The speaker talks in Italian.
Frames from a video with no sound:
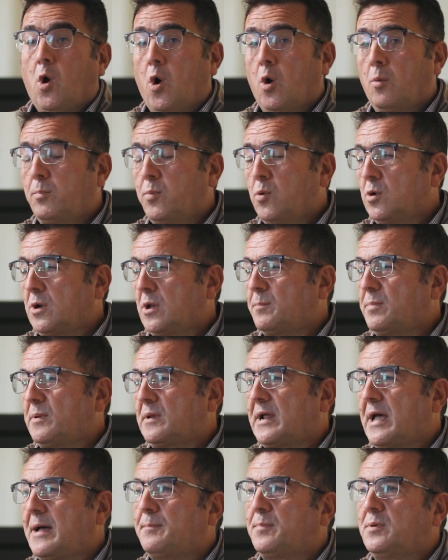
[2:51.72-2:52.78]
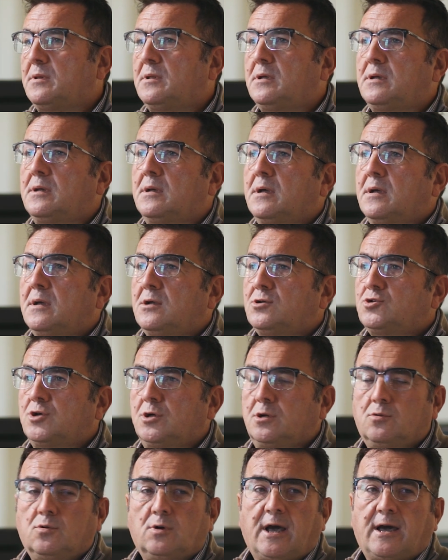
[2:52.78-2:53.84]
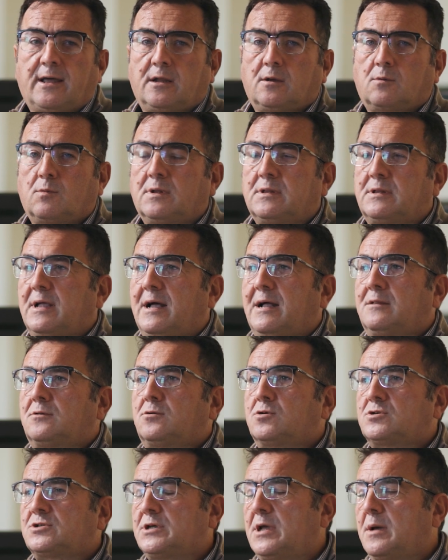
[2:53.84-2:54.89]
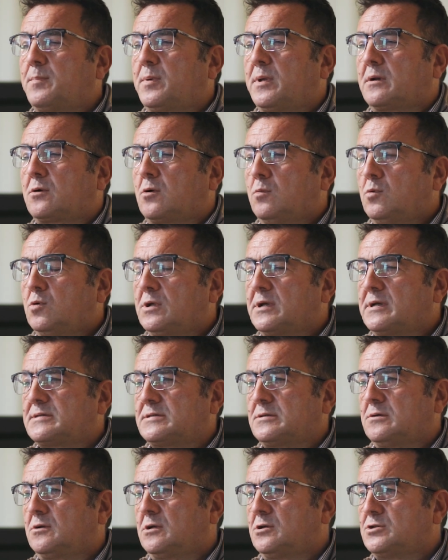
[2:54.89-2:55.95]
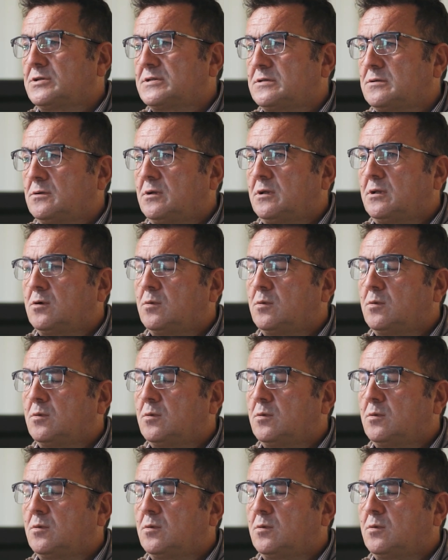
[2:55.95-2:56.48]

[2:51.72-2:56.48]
oppure per app di cellulare e quant'altro, sia per comunicazione e gestione di